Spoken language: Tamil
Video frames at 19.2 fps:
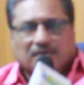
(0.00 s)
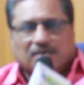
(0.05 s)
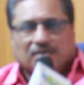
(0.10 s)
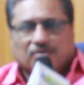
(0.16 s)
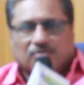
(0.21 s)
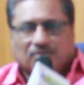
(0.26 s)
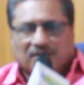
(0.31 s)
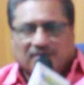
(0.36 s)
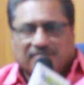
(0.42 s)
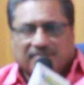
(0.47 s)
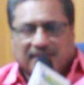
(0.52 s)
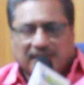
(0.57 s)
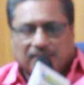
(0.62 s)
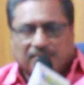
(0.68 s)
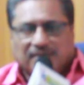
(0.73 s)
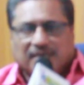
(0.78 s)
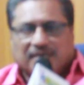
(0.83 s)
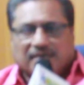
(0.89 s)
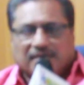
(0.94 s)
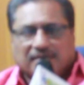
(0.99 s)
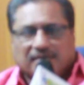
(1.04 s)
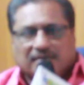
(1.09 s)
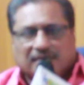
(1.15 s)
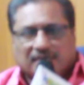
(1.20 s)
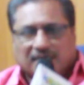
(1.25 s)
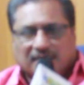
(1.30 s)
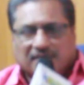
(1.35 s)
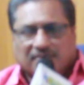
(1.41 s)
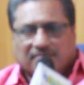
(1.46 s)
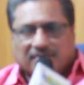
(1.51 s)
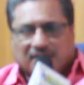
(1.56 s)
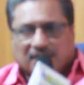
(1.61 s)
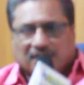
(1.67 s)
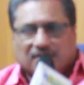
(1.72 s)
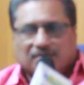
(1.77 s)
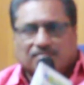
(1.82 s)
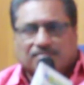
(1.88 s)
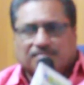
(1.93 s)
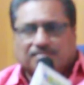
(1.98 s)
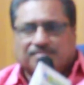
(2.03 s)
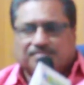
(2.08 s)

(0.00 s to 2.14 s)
நன்றி கூறி விடைபெறுகிறேன் நன்றி வணக்கம்